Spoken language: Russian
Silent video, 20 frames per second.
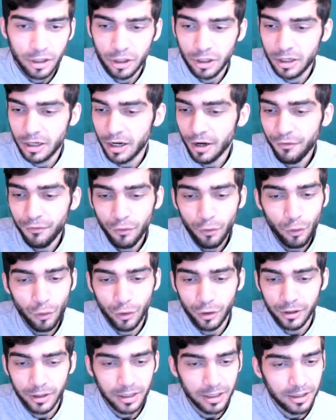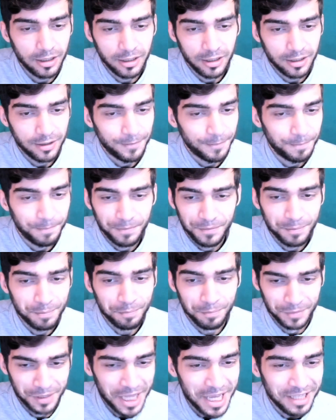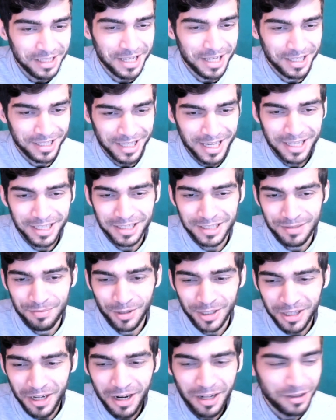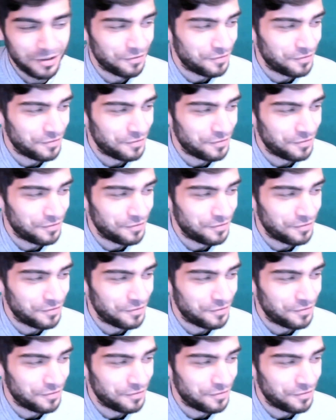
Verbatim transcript: Кого а, мнение я не смотрел,